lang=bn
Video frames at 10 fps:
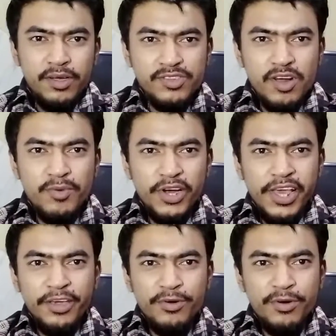আসসালামু
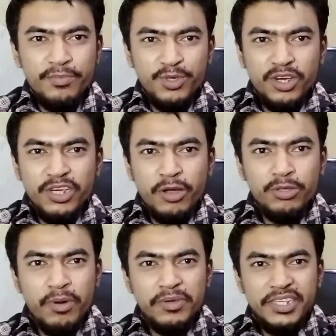আলাইকুম বন্ধুরা
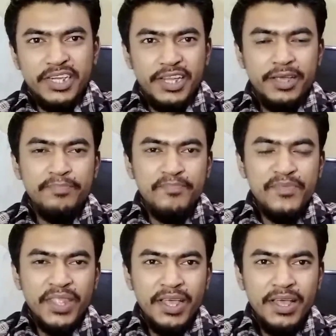স্বাগতম আমার চ্যানেলে
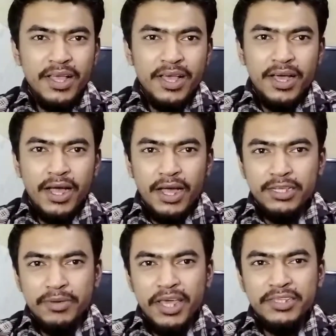আজ
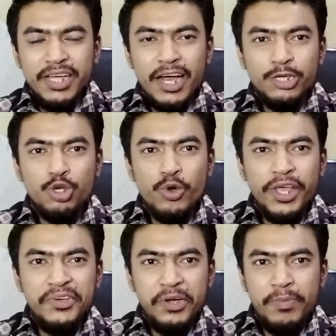আমি যে কার্যকরী
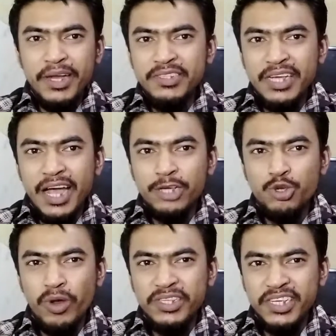ট্রিটমেন্ট যে
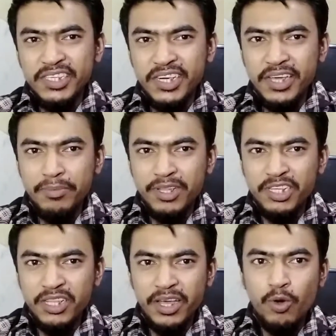কার্যকরী চিকিৎসা নিয়ে আপনাদের
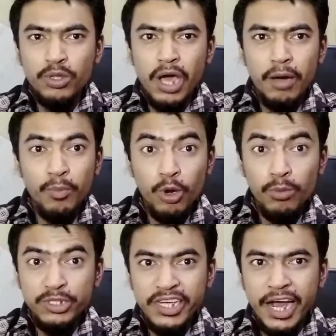সাথে কথা
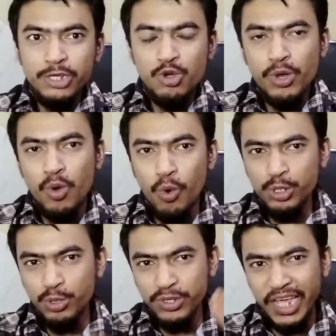বলবো যে কার্যকরী
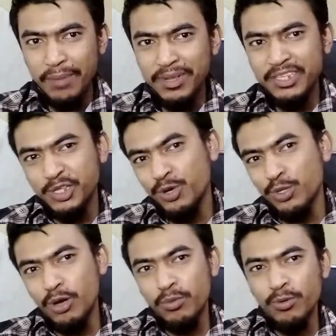ওষুধ নিয়ে আপনাদের সাথে
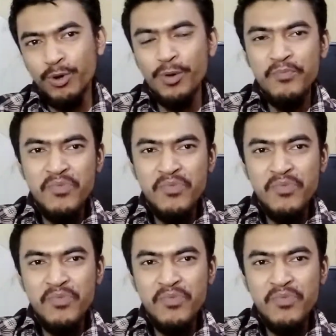কথা বলবো